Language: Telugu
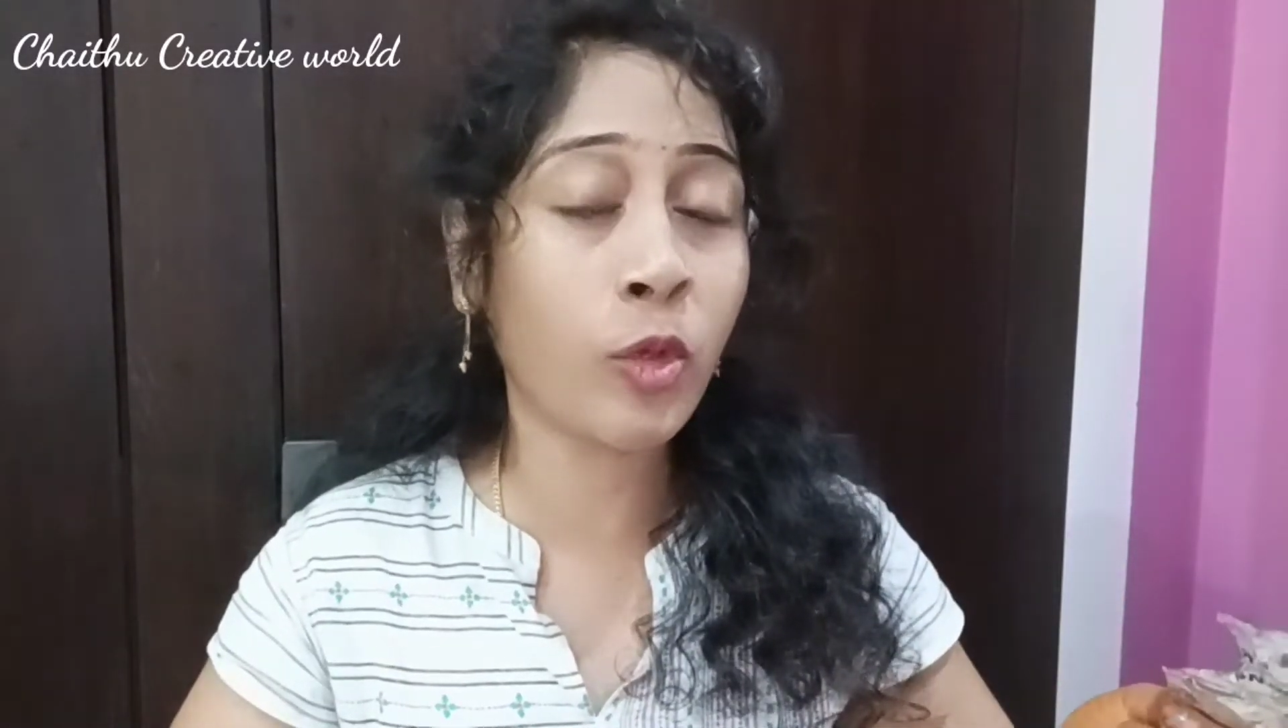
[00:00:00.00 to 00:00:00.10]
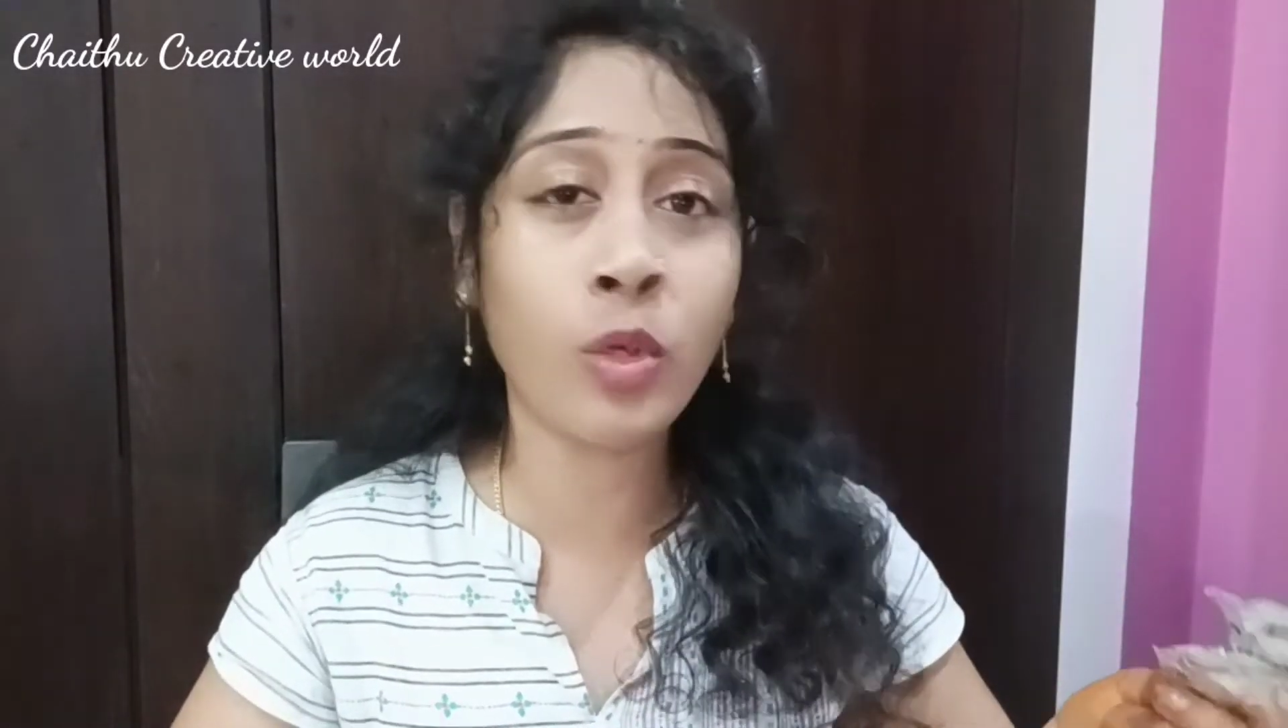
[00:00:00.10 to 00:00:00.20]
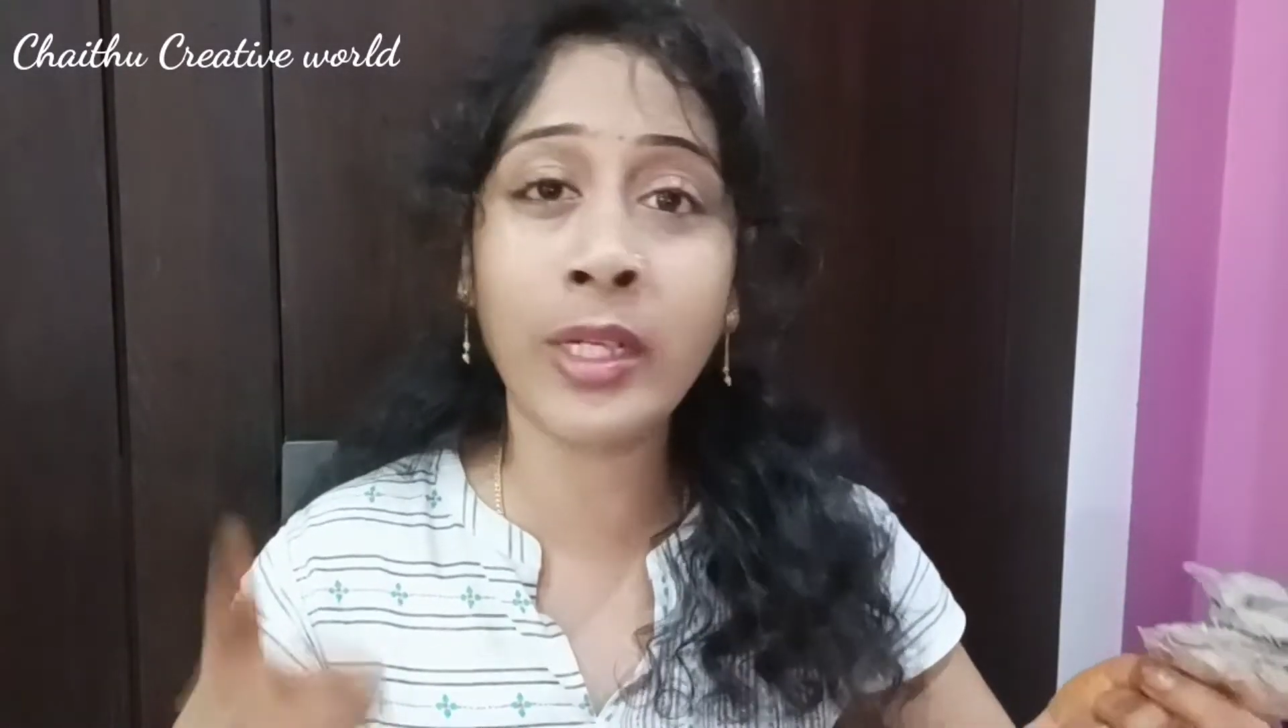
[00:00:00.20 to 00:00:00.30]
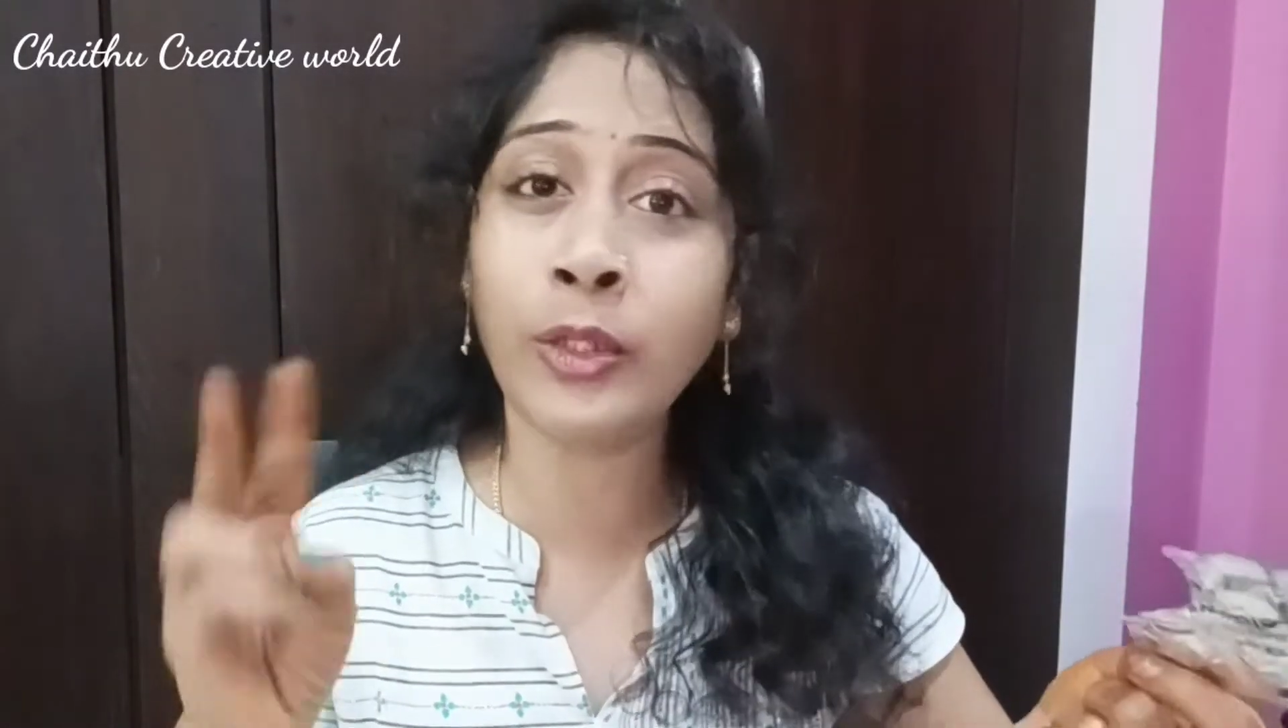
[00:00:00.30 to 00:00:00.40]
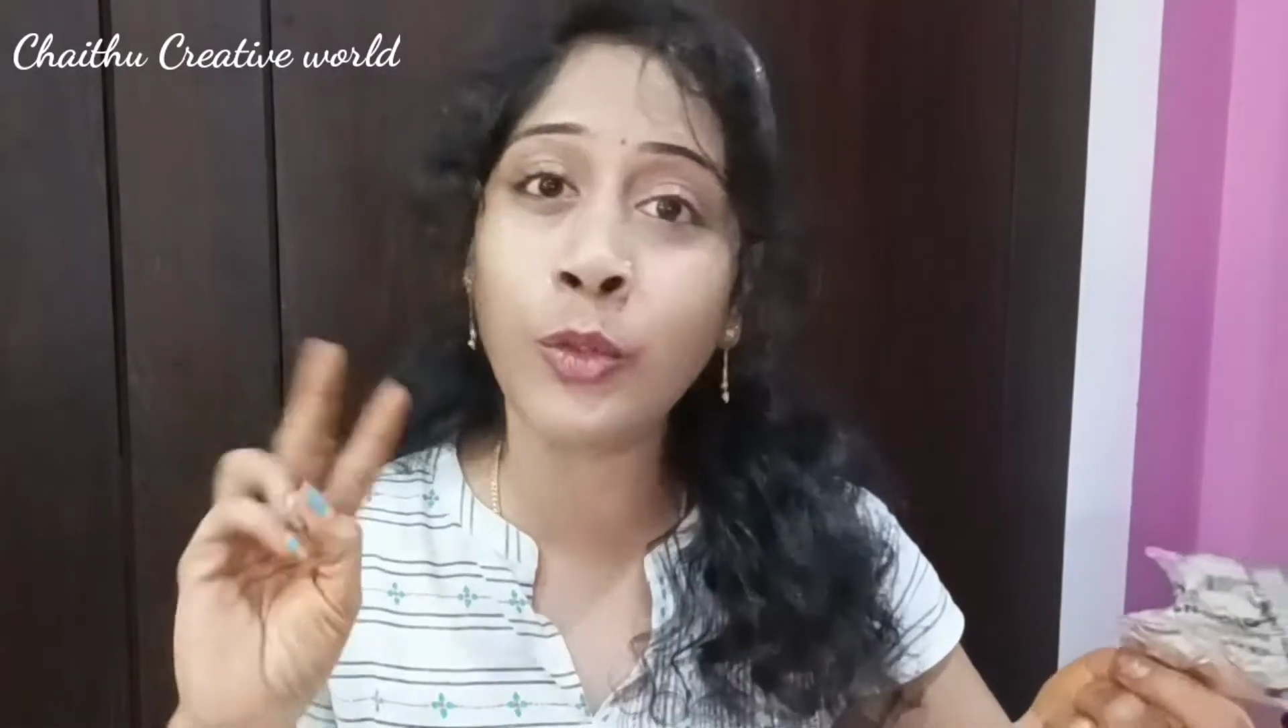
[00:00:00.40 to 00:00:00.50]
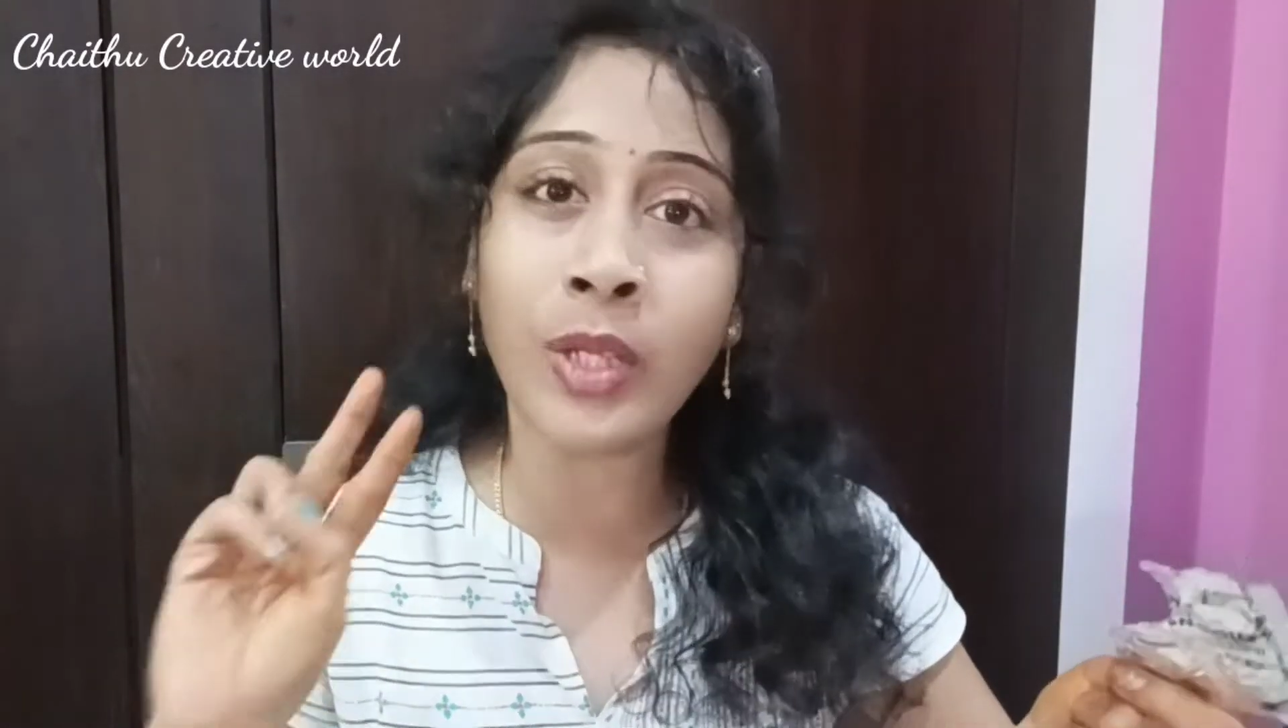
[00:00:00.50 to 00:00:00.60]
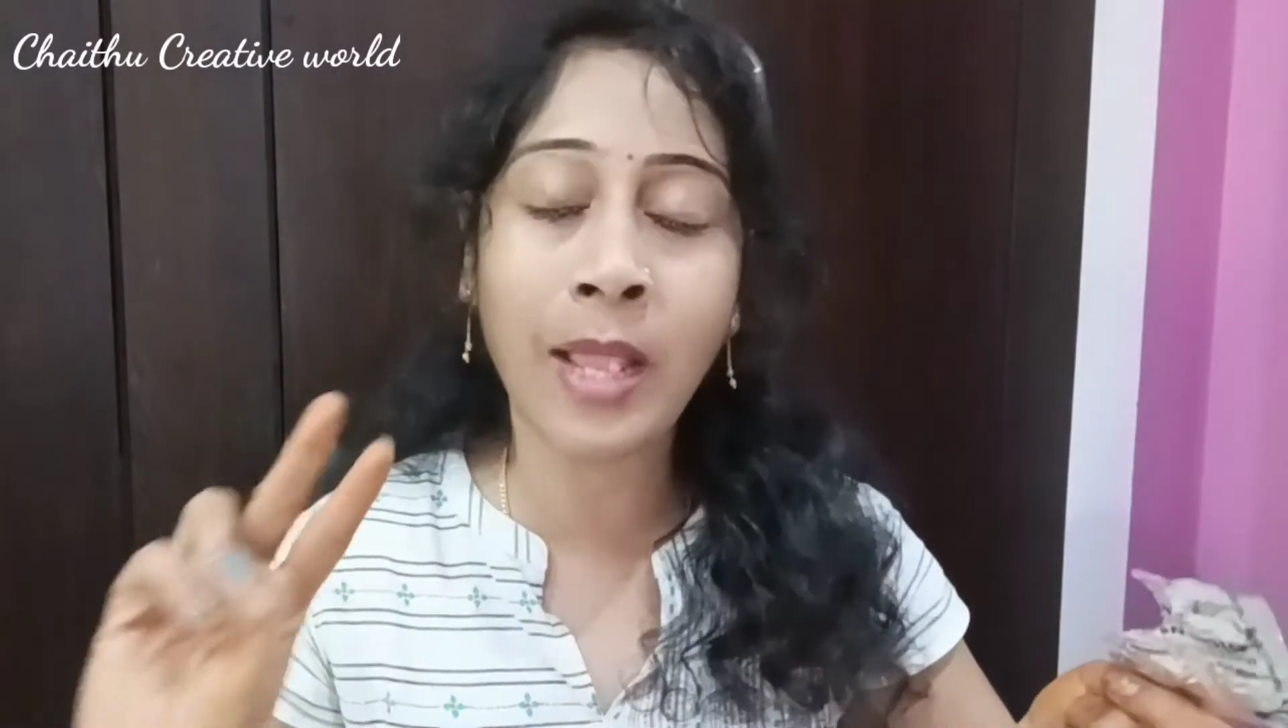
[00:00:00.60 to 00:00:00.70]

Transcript: ఓన్లీ టూ